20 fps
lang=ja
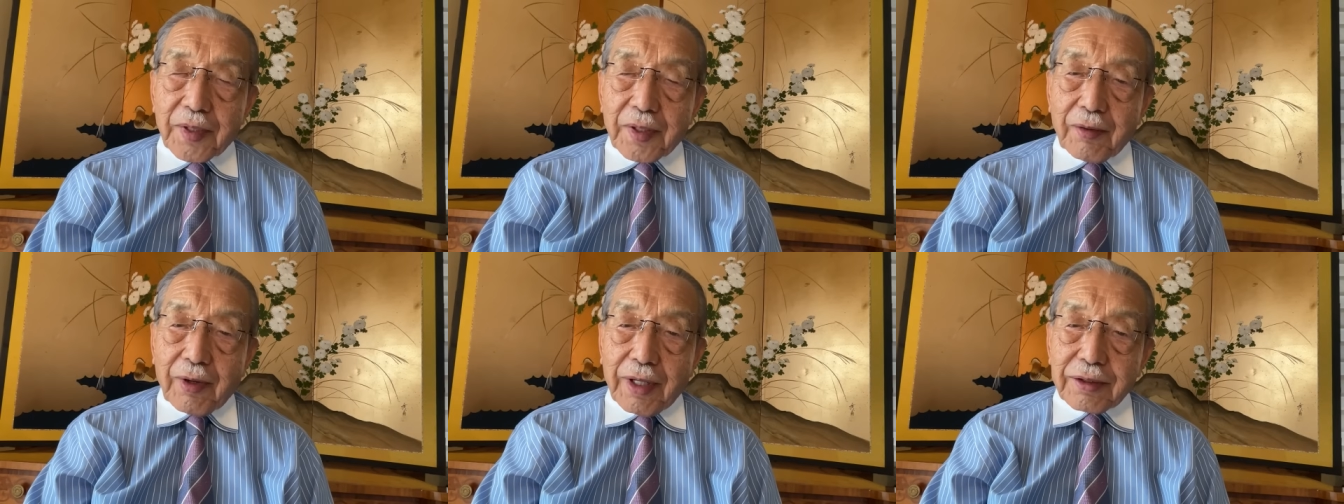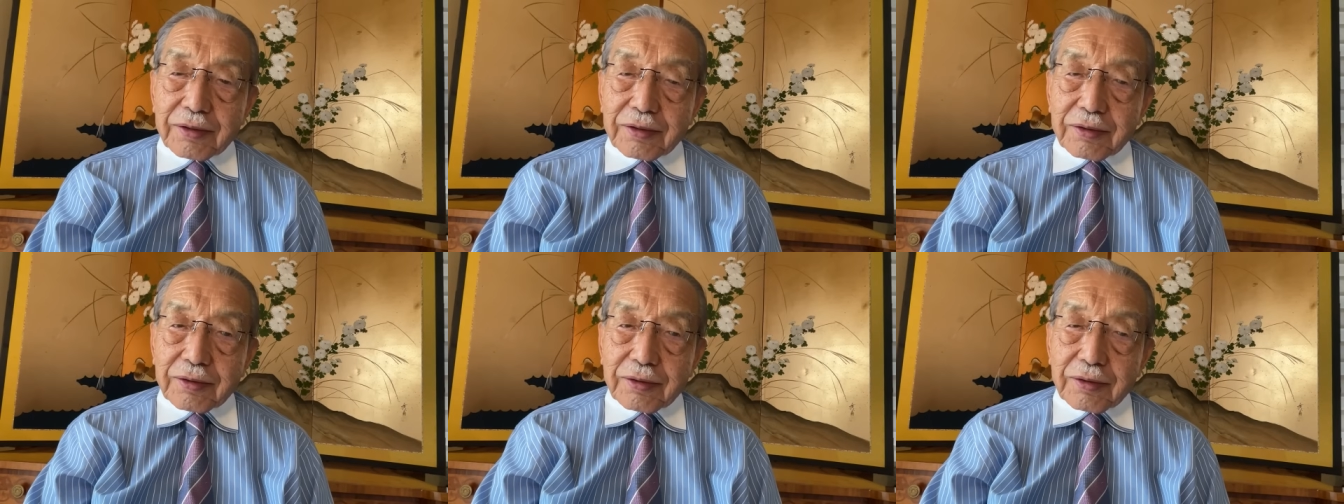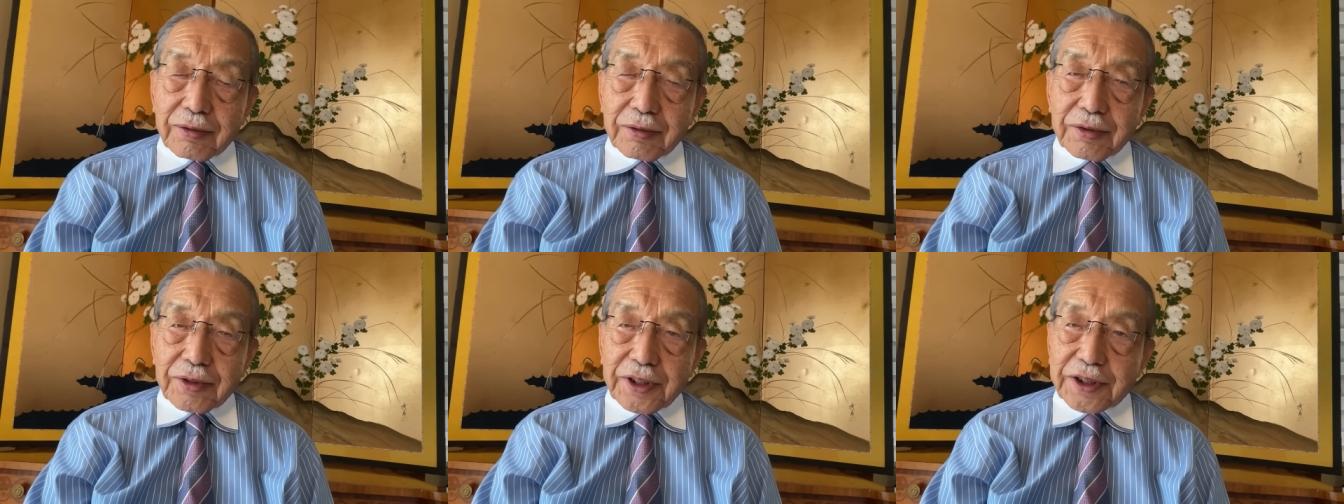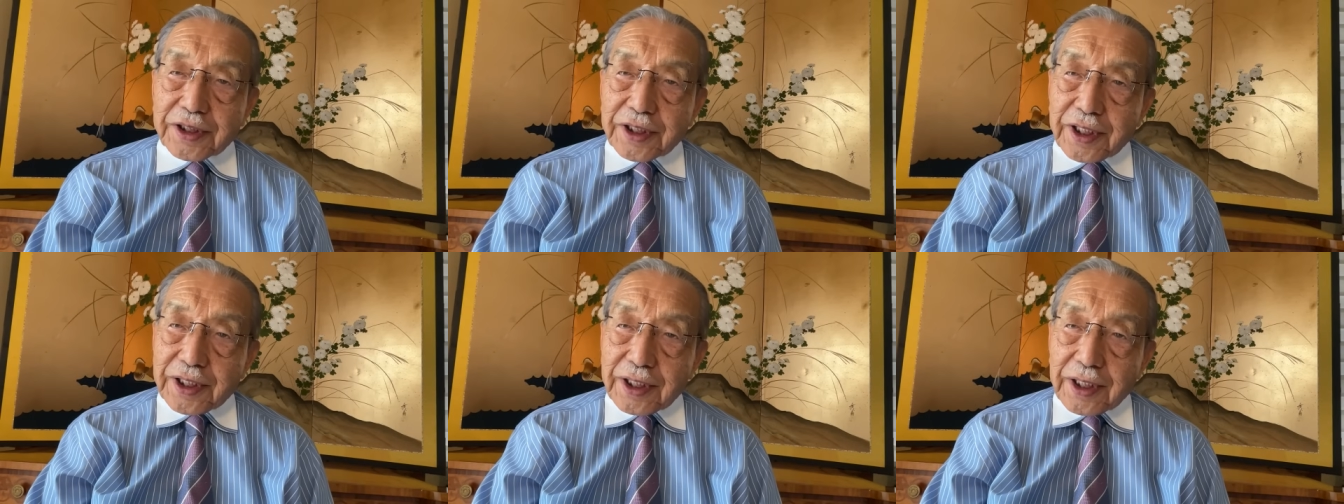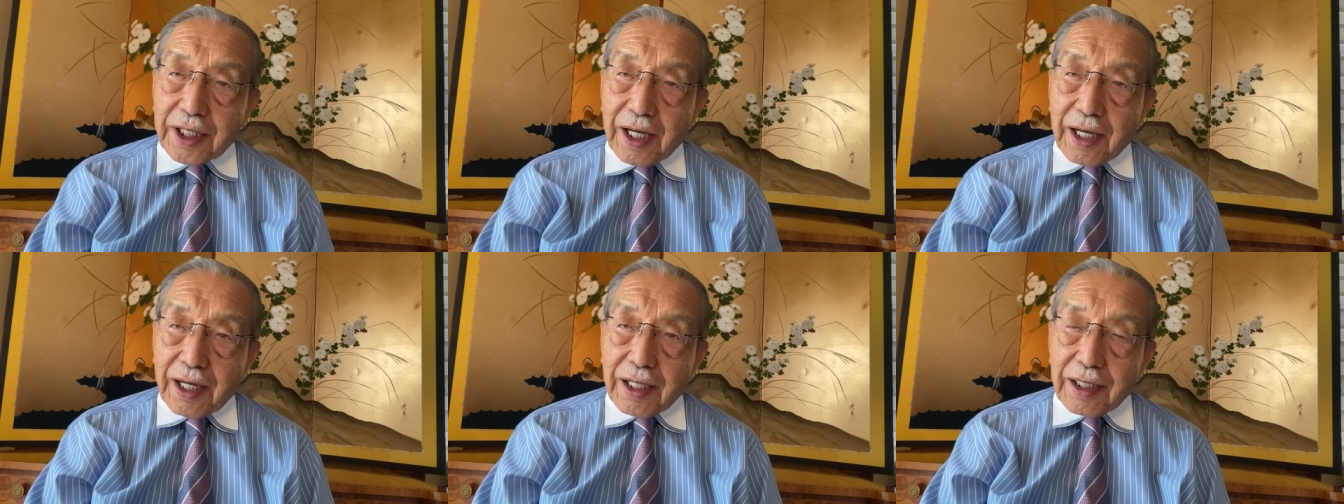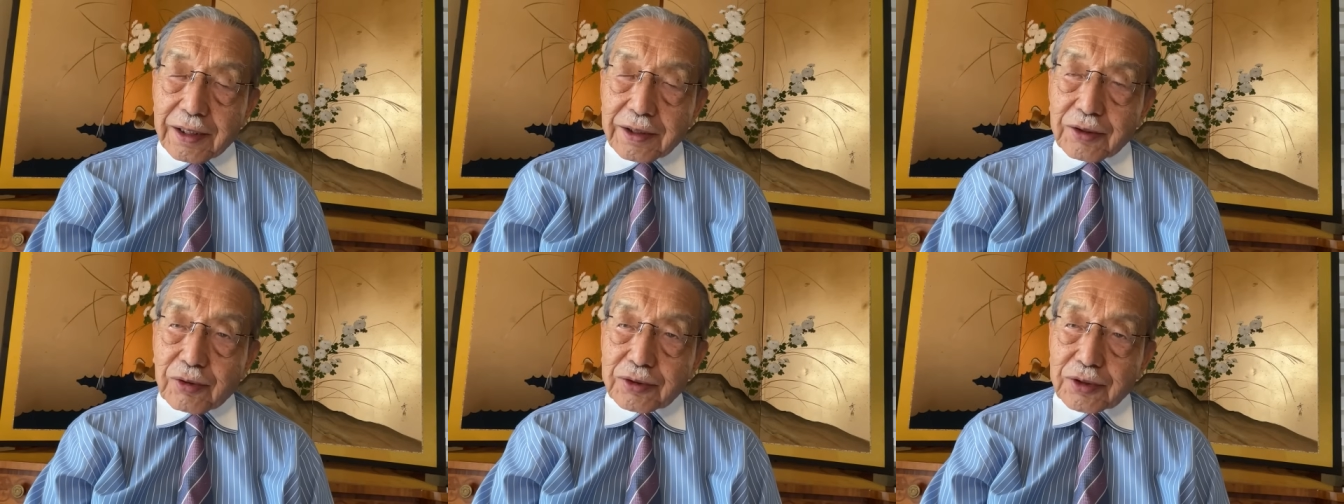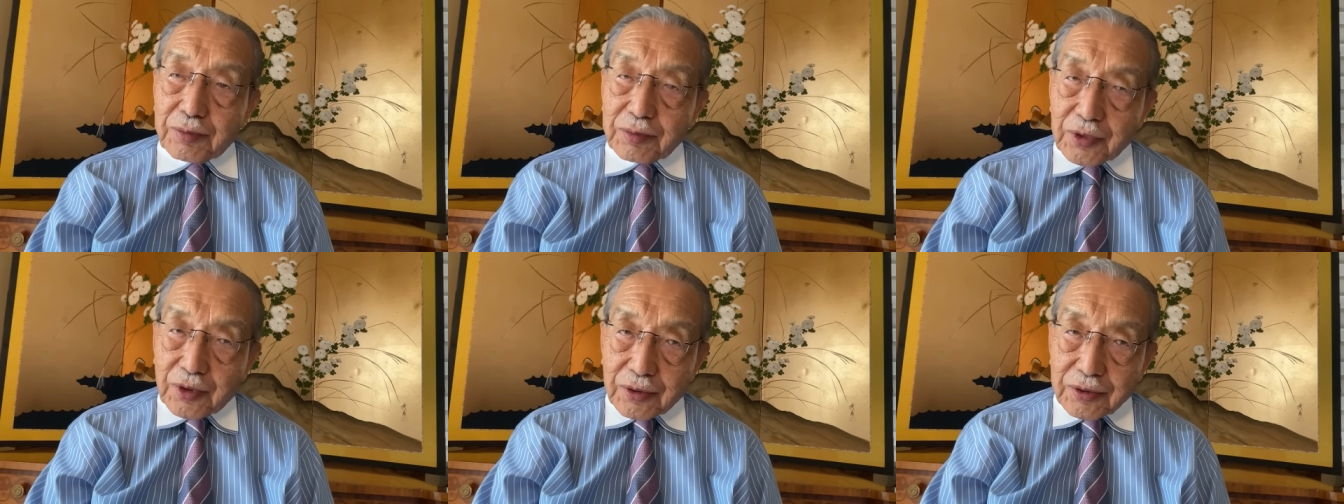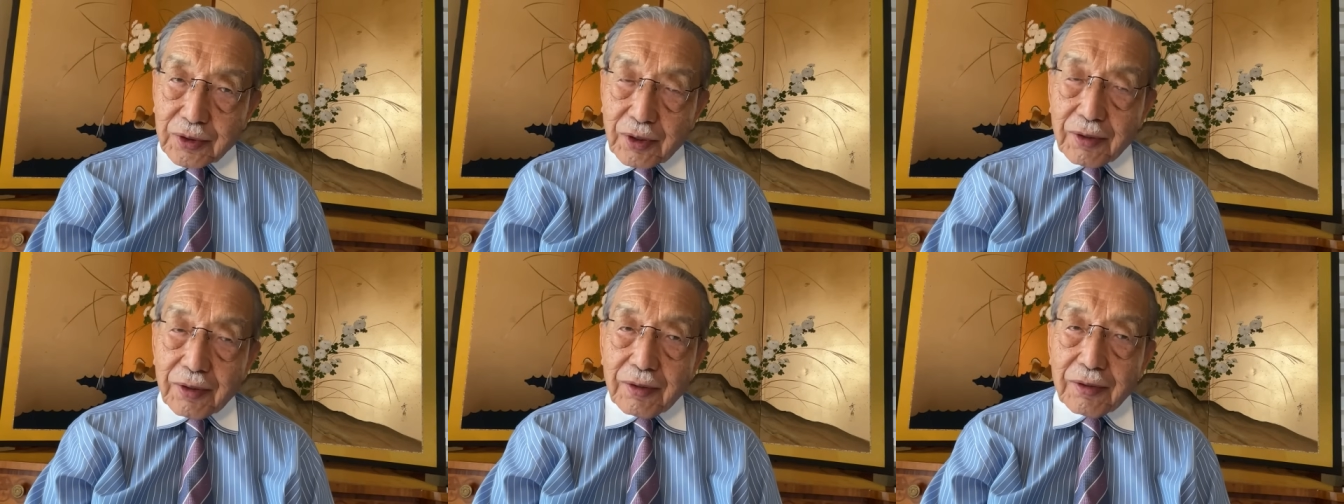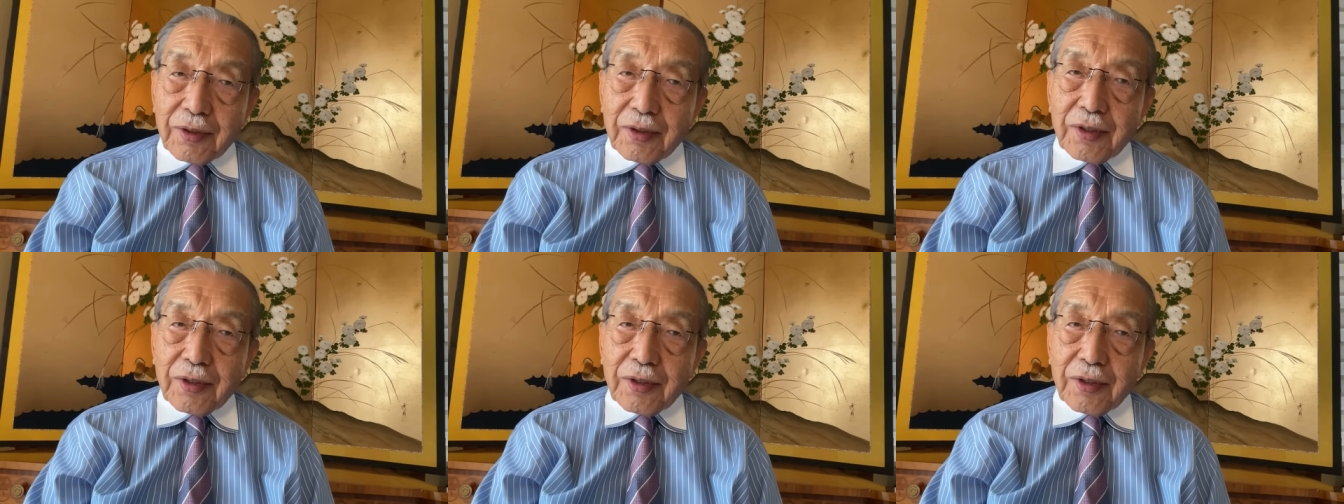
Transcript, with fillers: いわゆる日銀が望むこと